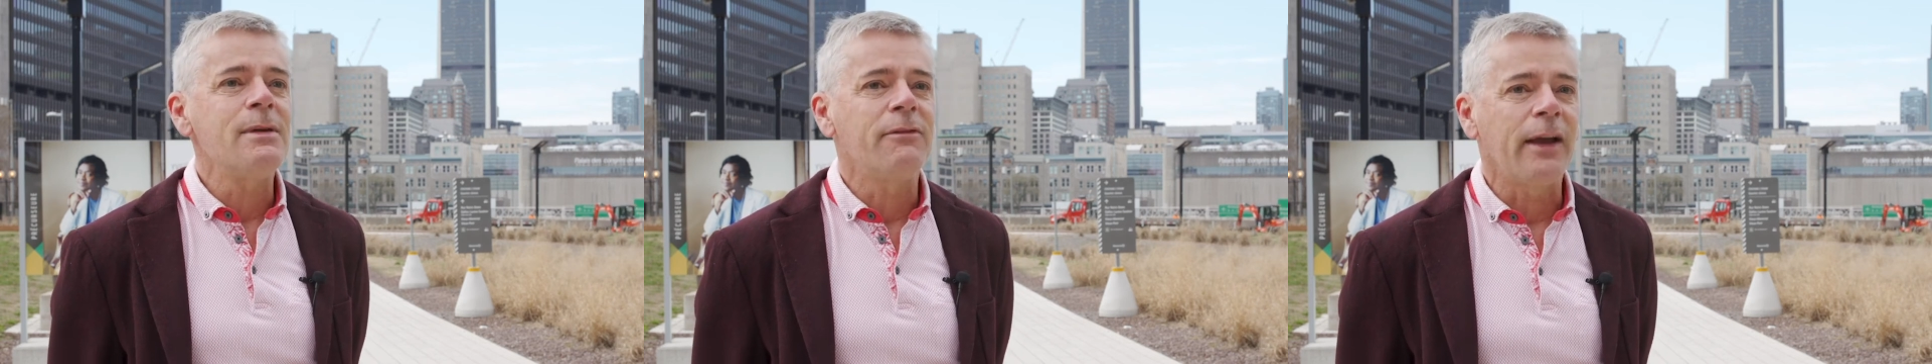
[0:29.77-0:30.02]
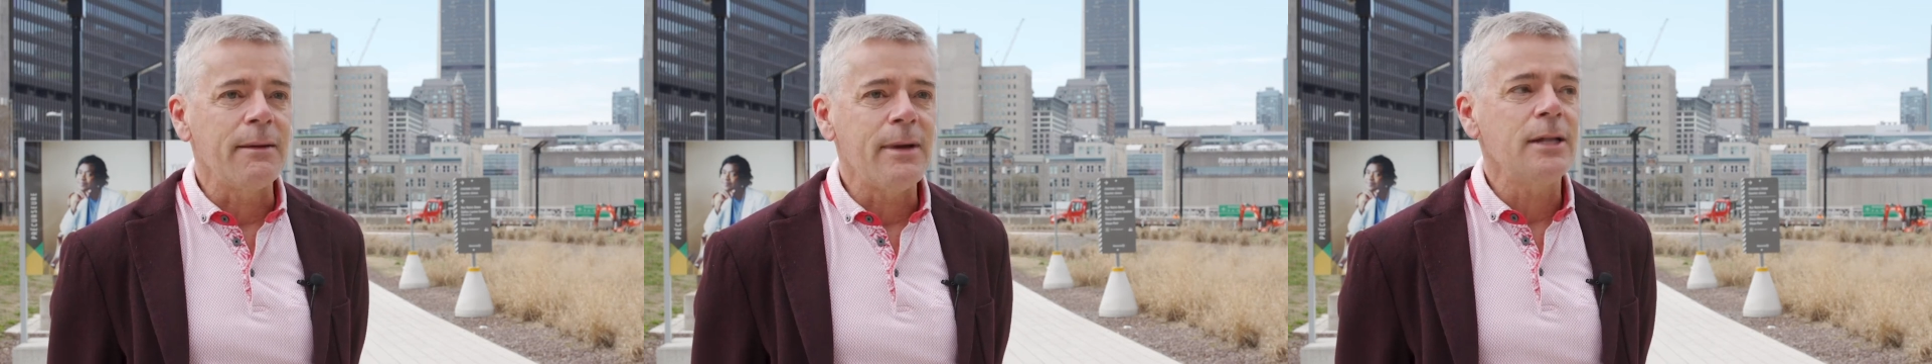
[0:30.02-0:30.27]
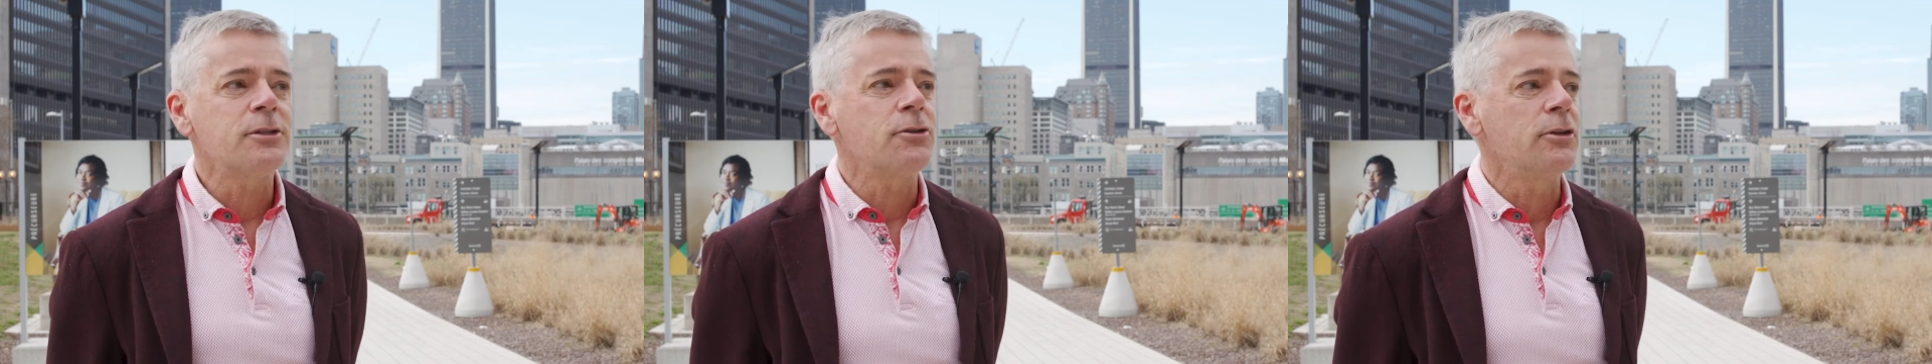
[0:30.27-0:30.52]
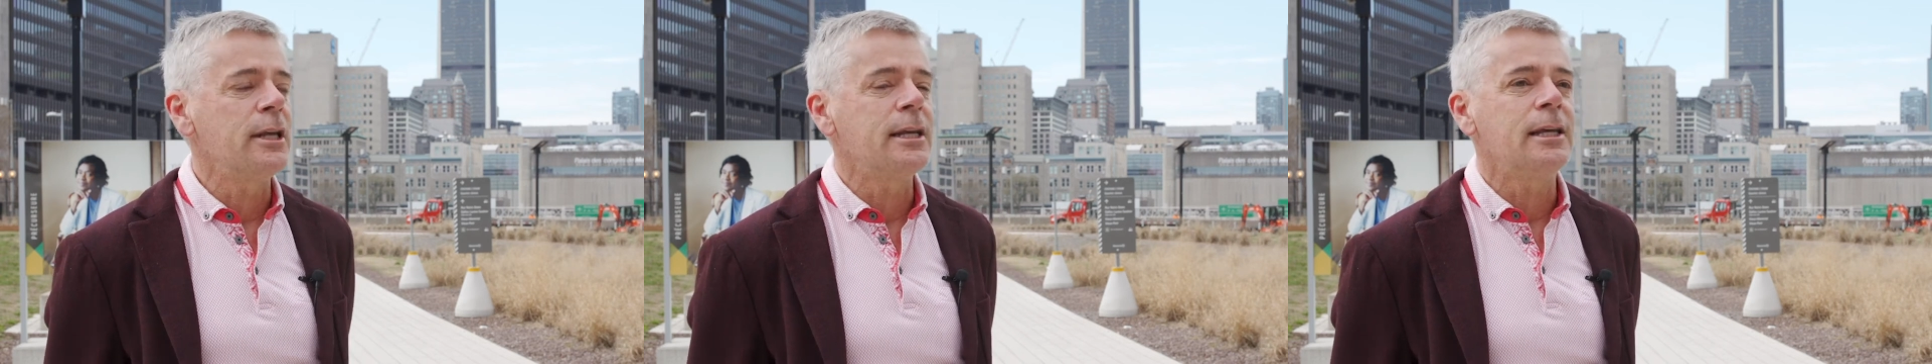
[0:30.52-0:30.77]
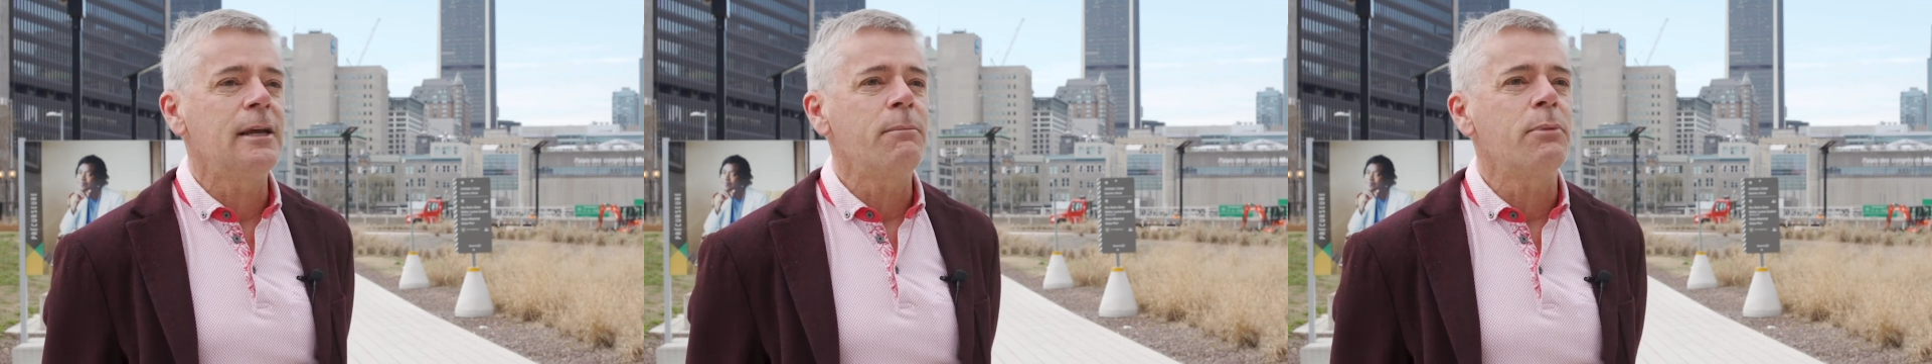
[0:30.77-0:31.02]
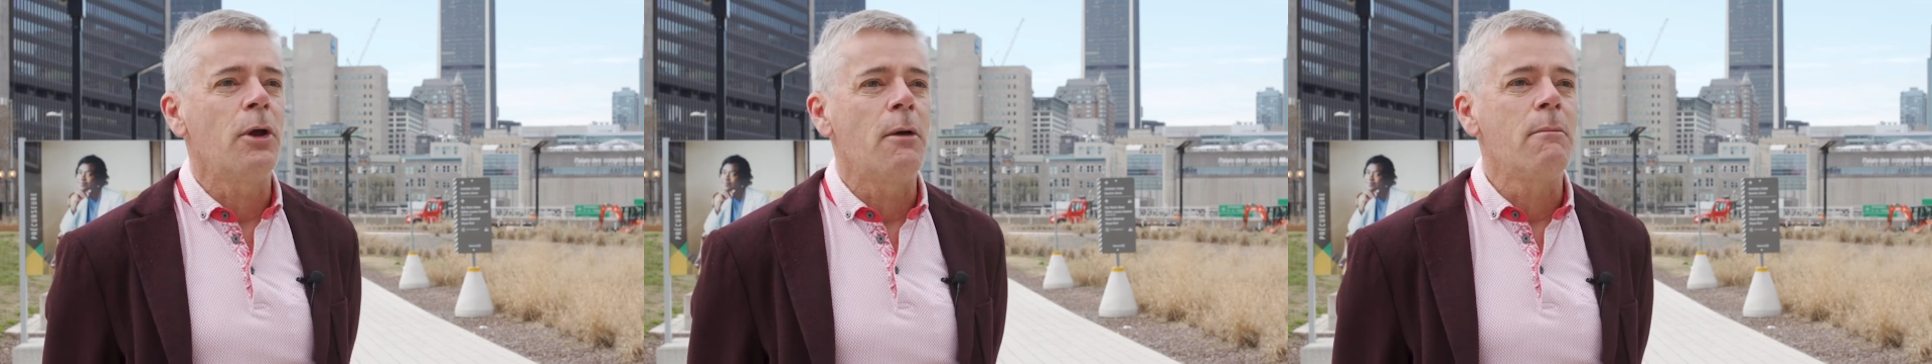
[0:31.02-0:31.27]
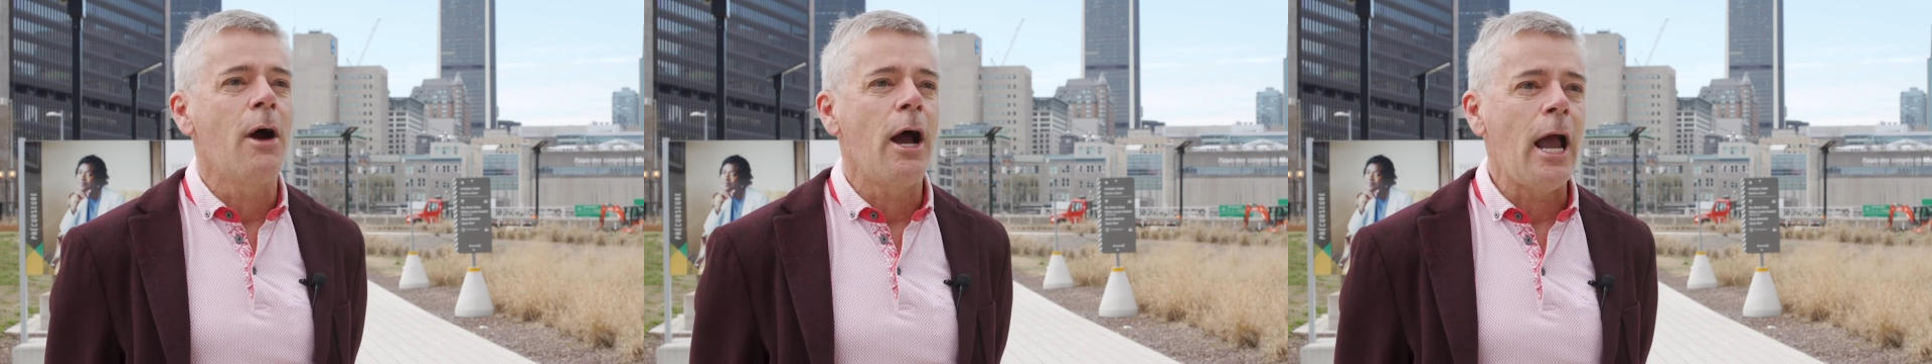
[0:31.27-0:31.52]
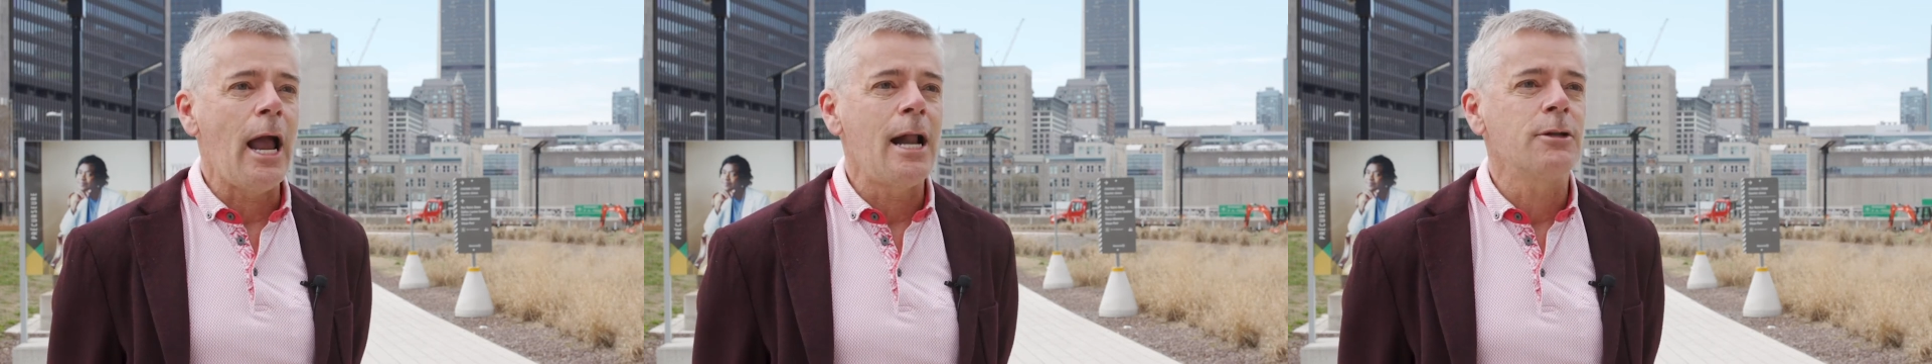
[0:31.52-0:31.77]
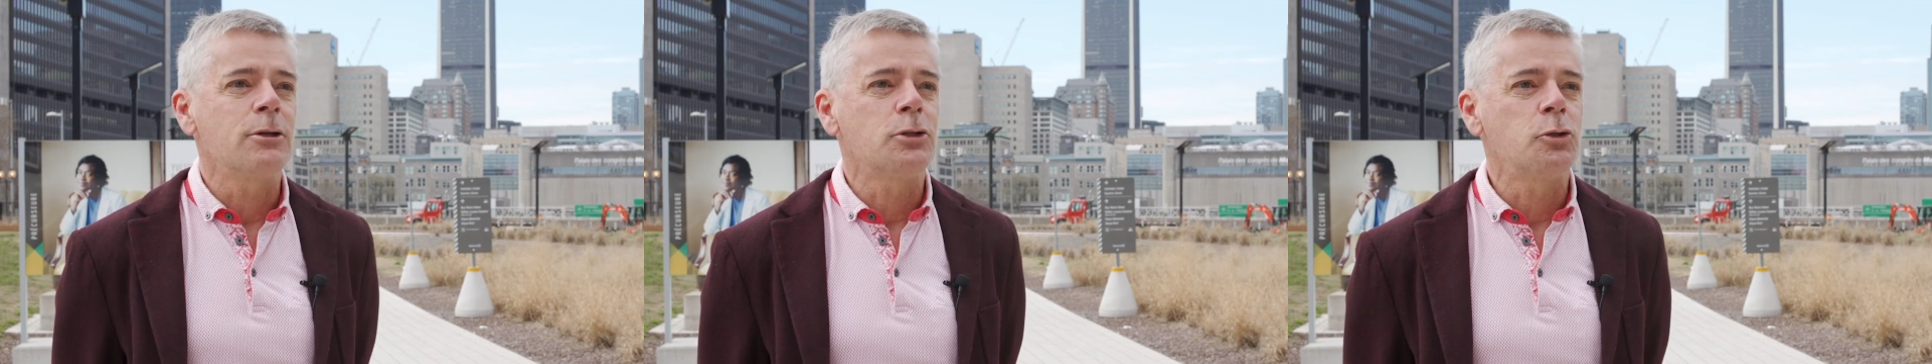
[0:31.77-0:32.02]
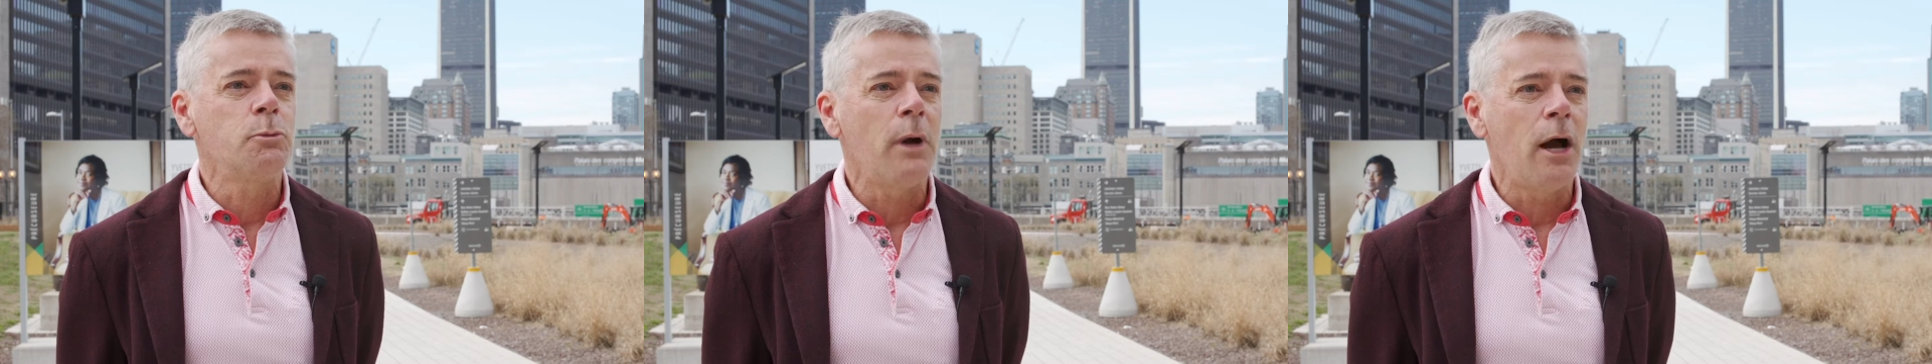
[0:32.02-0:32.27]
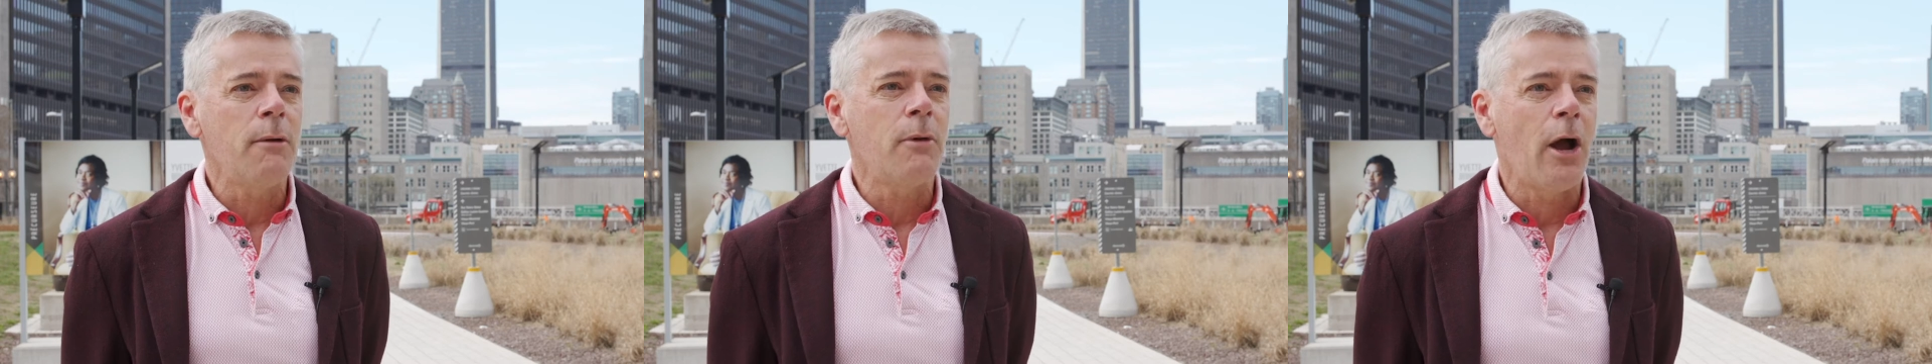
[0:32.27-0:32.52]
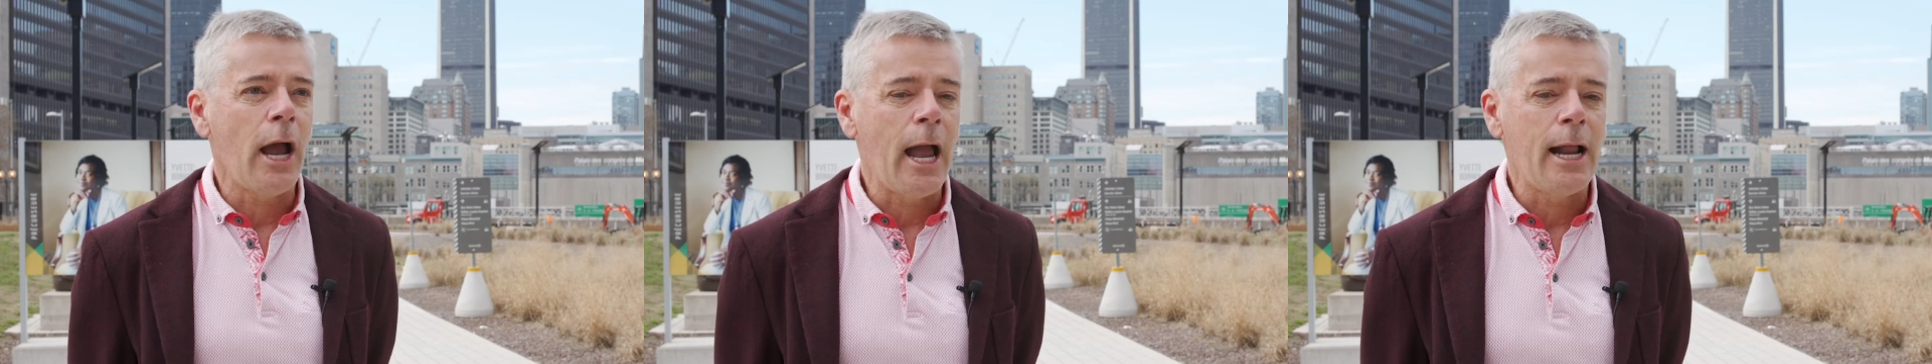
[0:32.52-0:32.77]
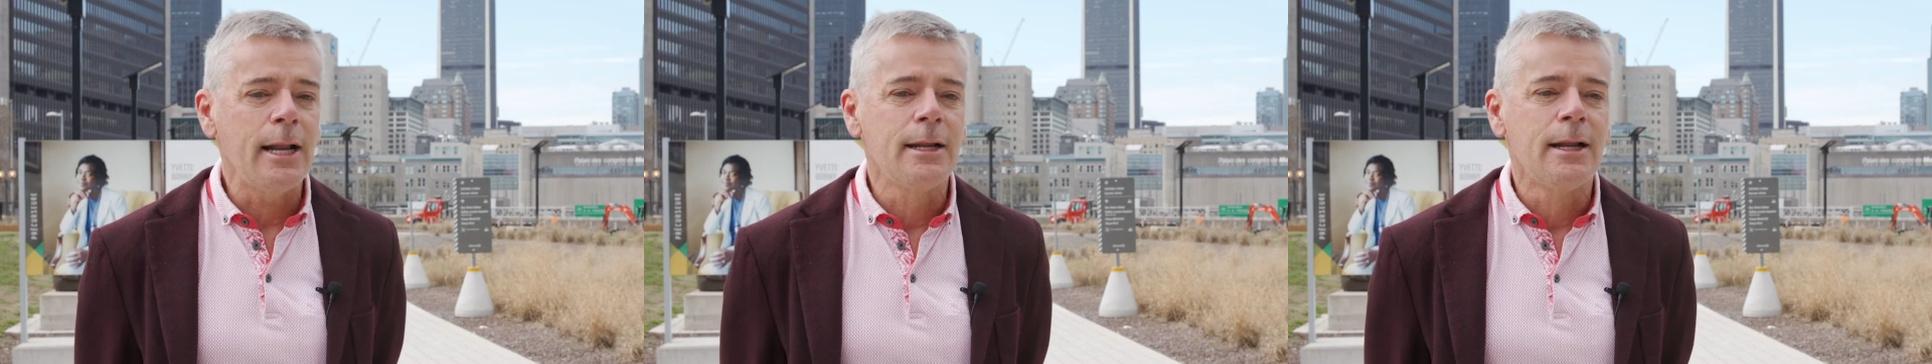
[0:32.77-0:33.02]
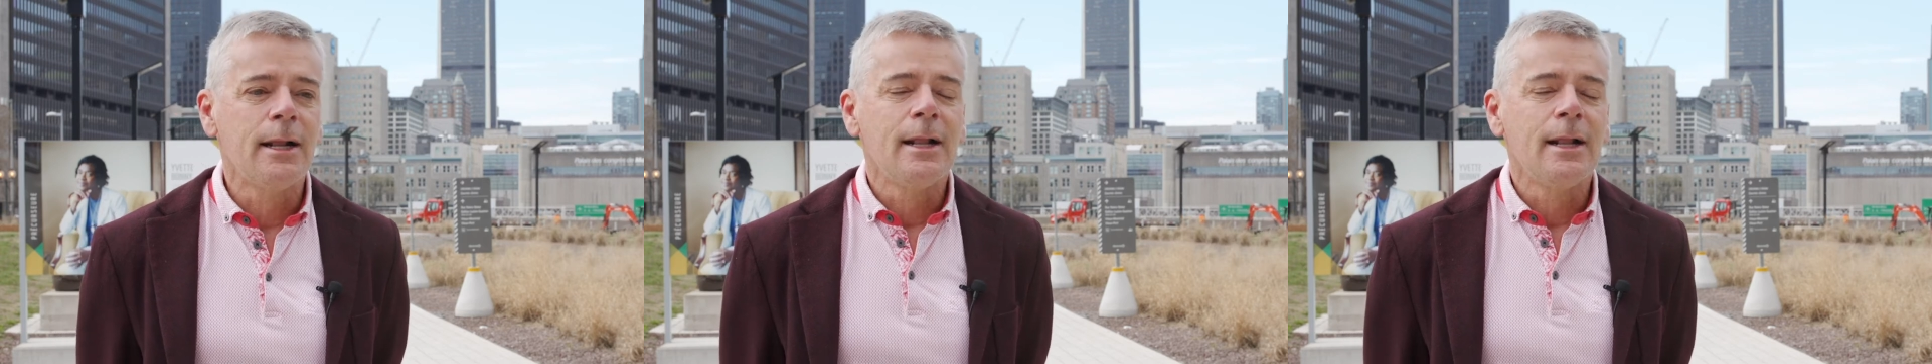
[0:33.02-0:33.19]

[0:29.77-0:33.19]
mais vraiment de son équipe morale, de support moral.